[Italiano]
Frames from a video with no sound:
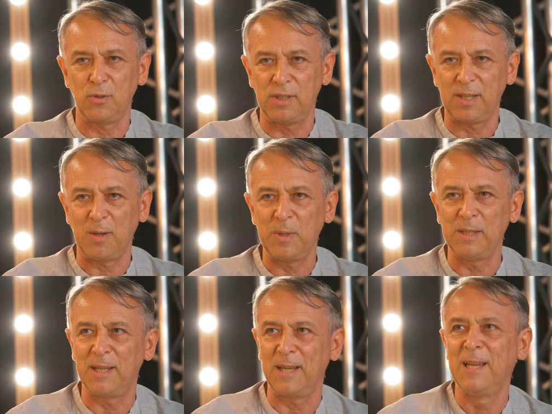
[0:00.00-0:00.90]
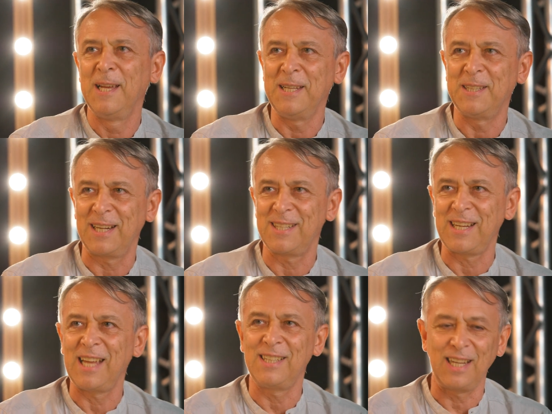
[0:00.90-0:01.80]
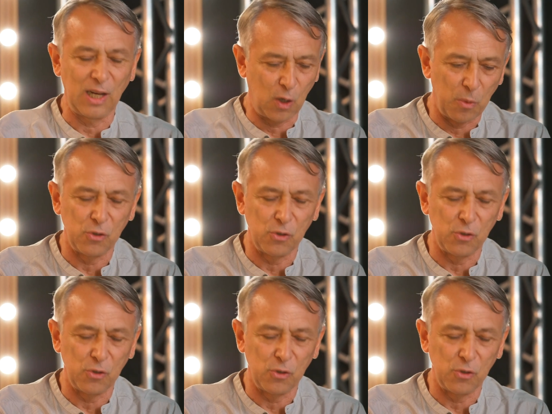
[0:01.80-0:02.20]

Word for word: sono estremamente interessanti anche come